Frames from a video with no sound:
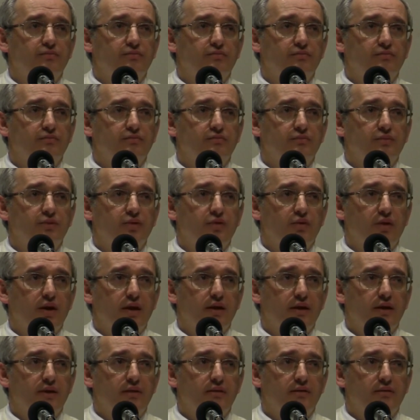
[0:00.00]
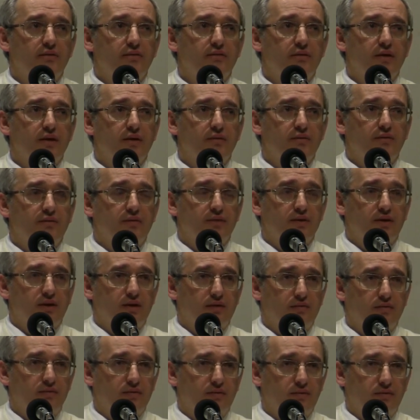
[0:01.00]
много лет как бы вот
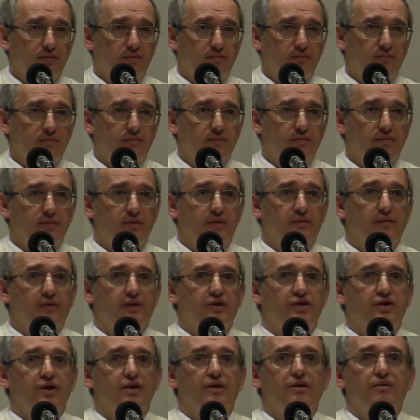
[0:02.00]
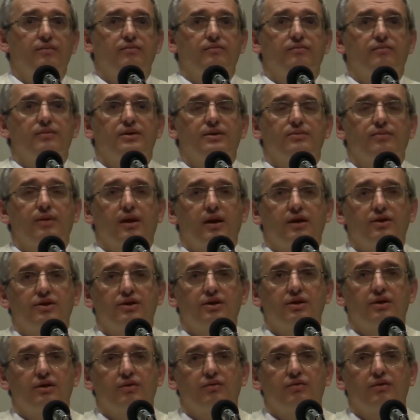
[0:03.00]
так вот совершал
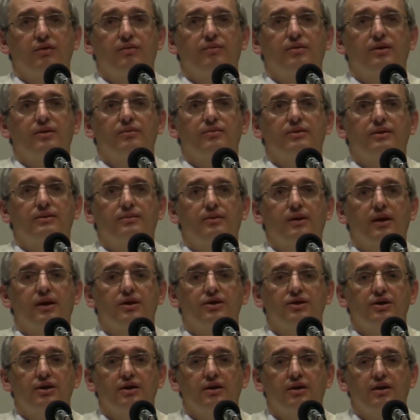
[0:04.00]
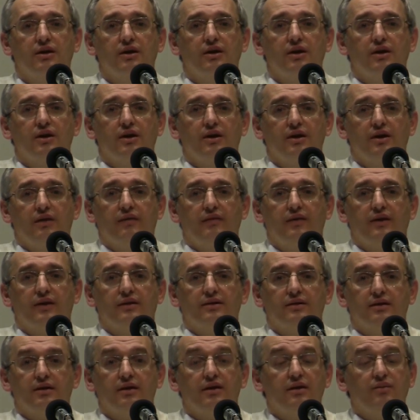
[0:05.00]
безбрачие, такой обед безбрачия. И, в
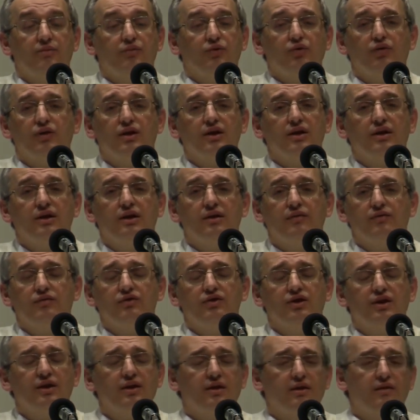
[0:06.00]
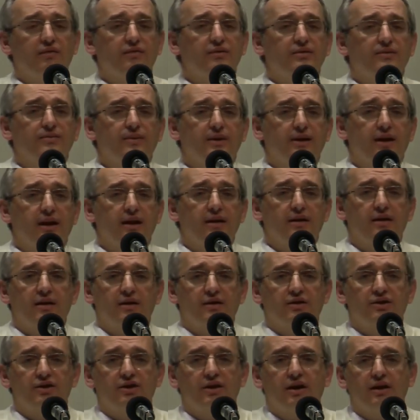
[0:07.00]
конце, и многие девушки на него смотрели.
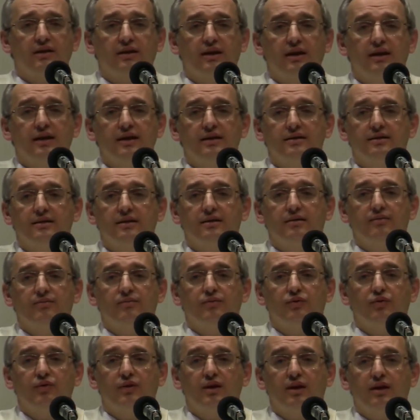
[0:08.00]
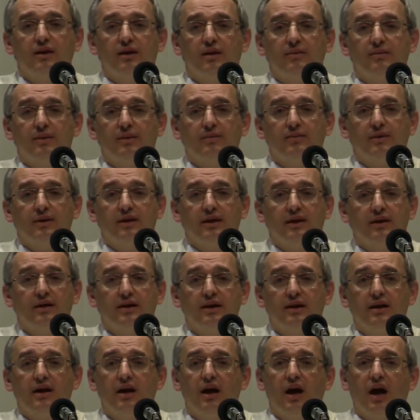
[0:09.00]
Даже когда ездил, многие ко мне
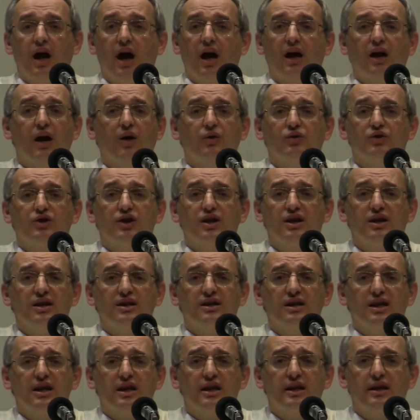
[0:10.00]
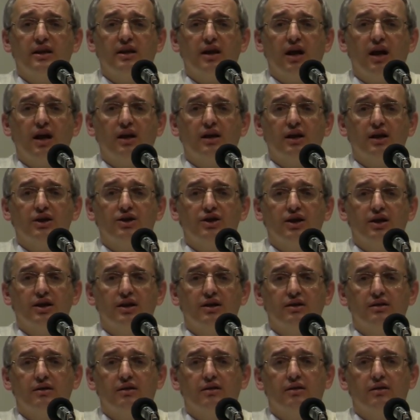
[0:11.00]
подходили, а он женится или нет, а когда
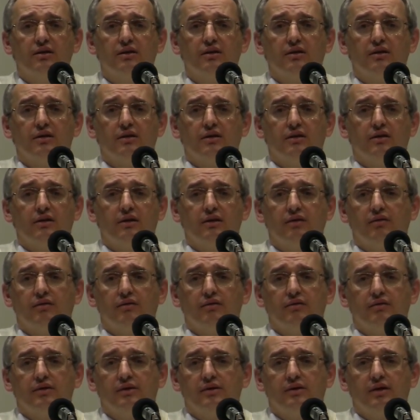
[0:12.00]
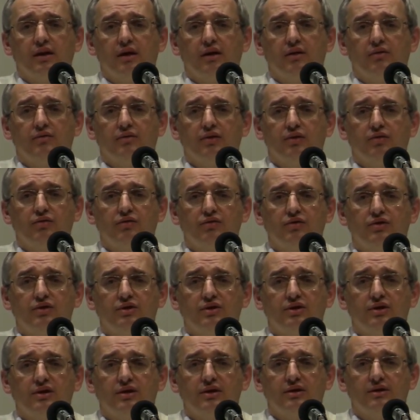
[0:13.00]
женится? Я говорю, не знаю, не
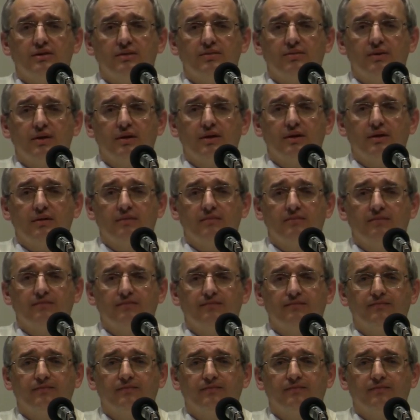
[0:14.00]
хочет жениться пока.